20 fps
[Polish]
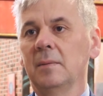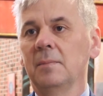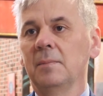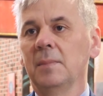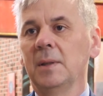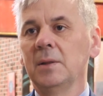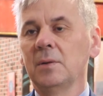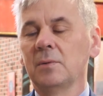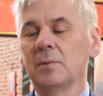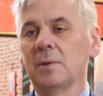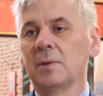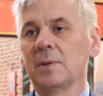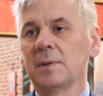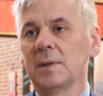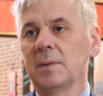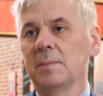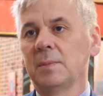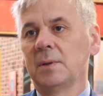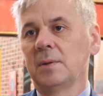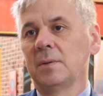będą to
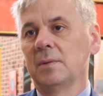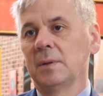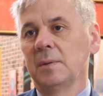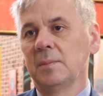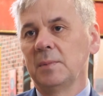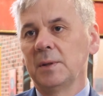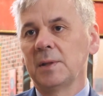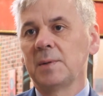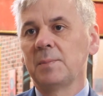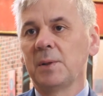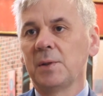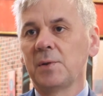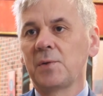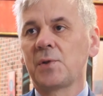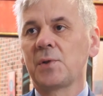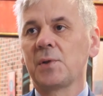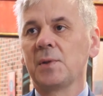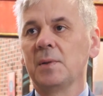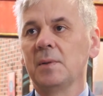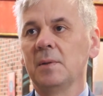osoby, które po raz
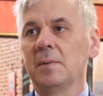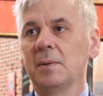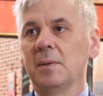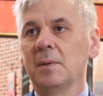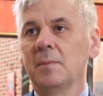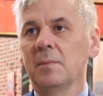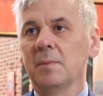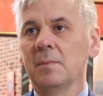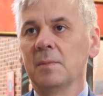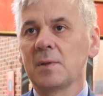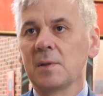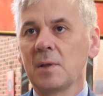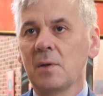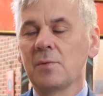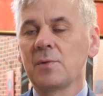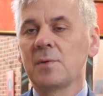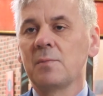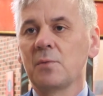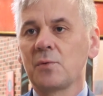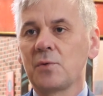pierwszy
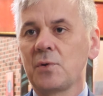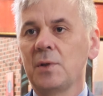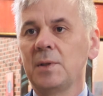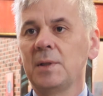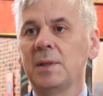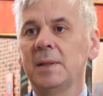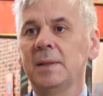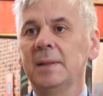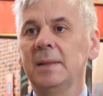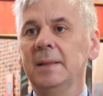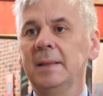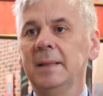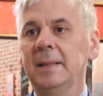są zmuszone